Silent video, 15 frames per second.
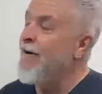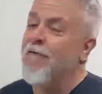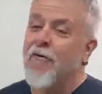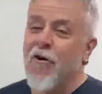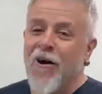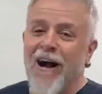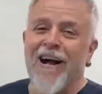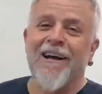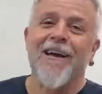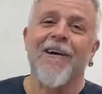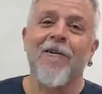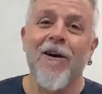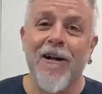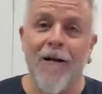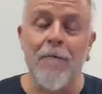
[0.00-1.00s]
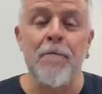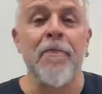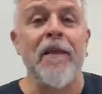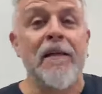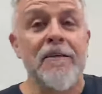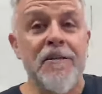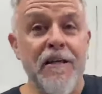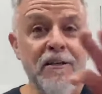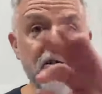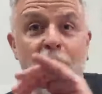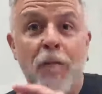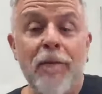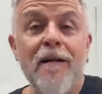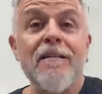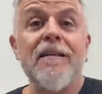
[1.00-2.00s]
Vamos focar aqui agora?
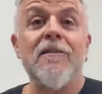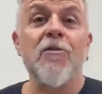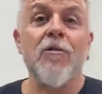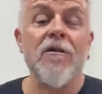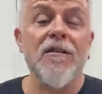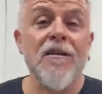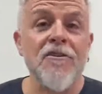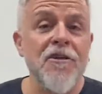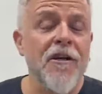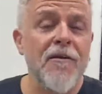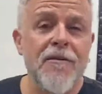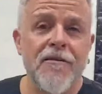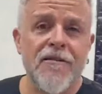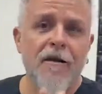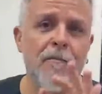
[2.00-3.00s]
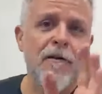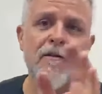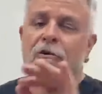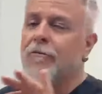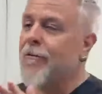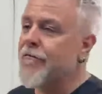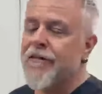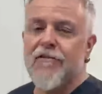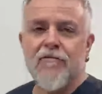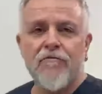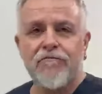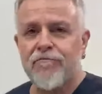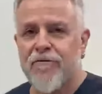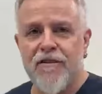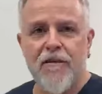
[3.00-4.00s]
Gente, ó, presta atenção nessa dica que se aprender uma vez não
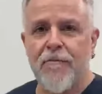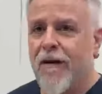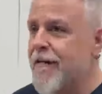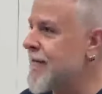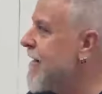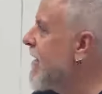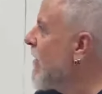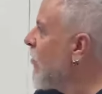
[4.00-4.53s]
precisa mais.